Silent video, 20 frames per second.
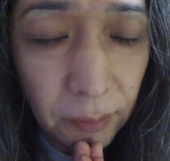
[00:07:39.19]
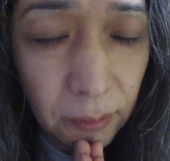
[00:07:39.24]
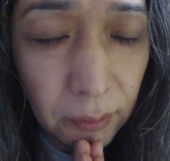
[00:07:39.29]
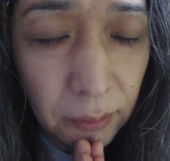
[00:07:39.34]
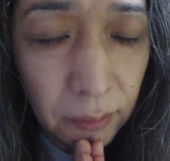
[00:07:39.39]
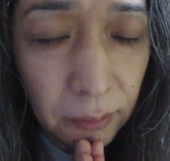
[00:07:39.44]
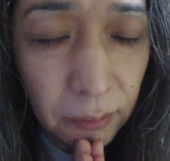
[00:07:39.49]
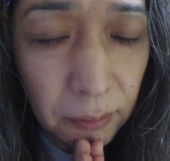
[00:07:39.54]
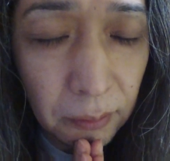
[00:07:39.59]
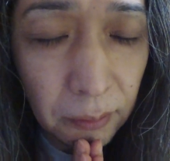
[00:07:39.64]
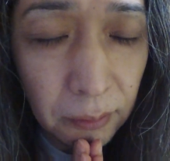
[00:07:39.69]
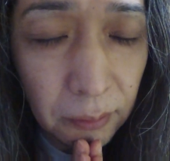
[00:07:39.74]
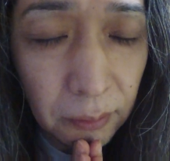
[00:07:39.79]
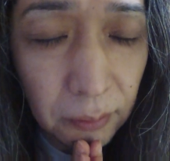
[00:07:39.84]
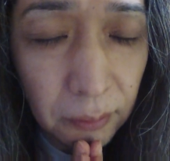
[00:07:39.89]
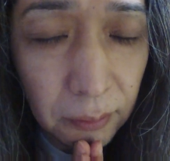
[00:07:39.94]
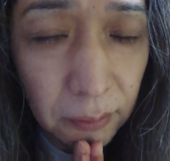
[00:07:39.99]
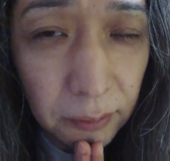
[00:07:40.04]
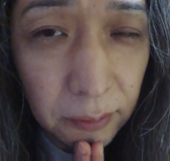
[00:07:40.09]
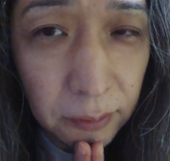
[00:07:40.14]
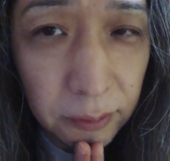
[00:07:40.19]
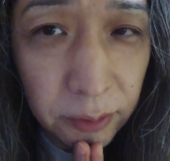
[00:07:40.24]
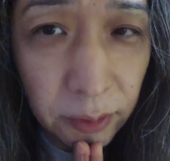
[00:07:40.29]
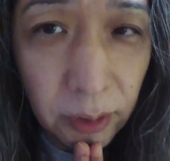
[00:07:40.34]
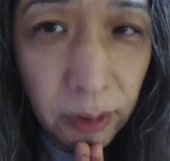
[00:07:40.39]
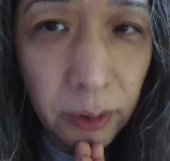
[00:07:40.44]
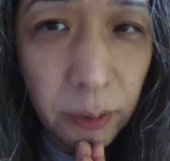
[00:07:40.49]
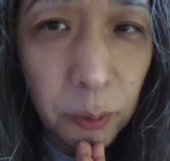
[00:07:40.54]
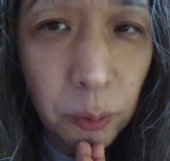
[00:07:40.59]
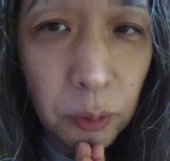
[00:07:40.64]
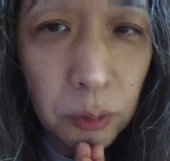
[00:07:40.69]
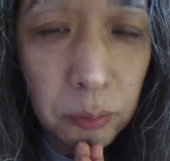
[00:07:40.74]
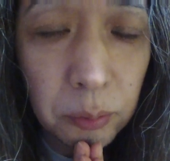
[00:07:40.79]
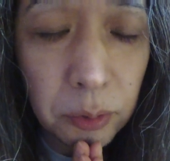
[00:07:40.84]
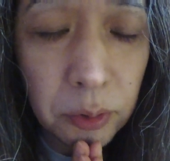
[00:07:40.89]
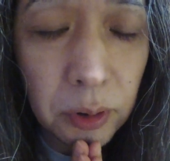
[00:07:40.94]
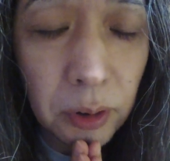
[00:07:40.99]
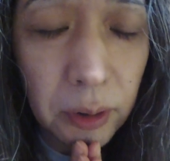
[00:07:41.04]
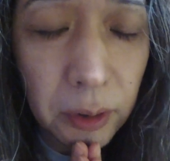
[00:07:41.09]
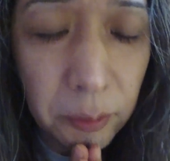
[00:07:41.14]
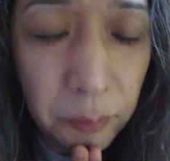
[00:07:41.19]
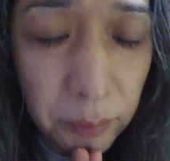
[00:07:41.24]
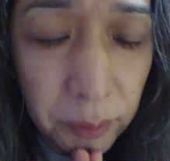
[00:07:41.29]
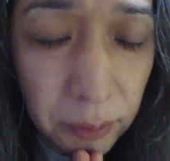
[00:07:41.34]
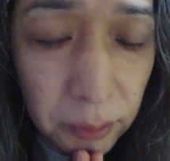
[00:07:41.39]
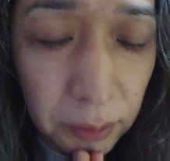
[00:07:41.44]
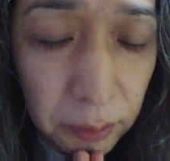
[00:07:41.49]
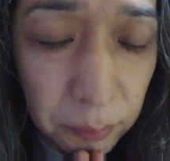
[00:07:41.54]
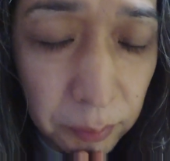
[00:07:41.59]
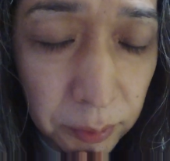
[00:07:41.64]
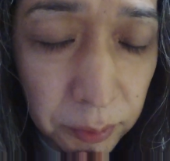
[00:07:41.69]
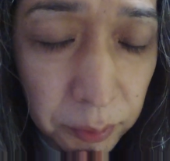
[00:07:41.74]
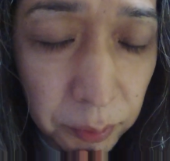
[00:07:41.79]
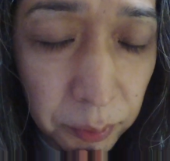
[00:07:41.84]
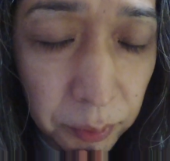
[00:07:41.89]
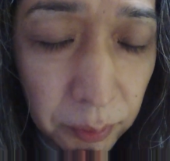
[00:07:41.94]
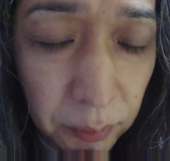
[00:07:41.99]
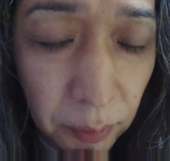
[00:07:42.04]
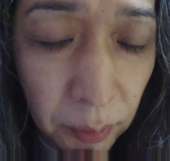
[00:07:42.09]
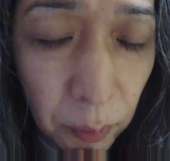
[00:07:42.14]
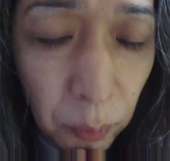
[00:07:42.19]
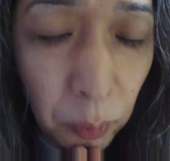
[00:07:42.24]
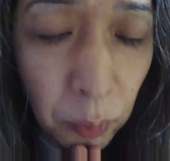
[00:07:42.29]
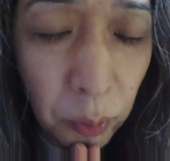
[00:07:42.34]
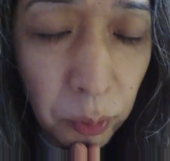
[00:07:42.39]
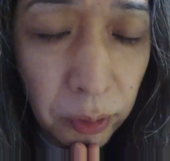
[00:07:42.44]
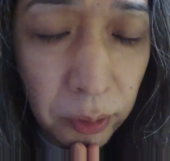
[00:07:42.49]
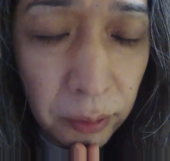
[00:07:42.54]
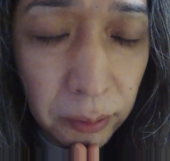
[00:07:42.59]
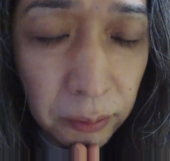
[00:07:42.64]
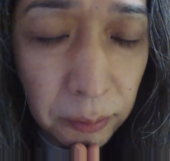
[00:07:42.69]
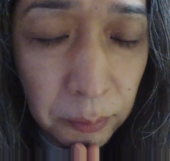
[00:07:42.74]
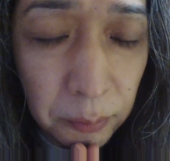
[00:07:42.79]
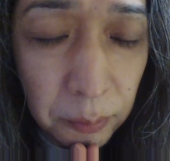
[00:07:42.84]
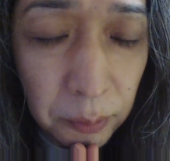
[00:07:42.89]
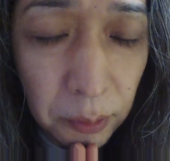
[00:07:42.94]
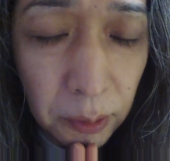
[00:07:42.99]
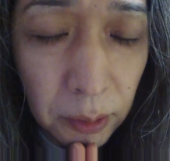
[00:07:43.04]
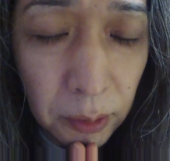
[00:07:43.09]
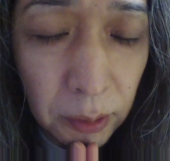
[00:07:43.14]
えー、世界を滅ぼす励みになります。それでは恒例の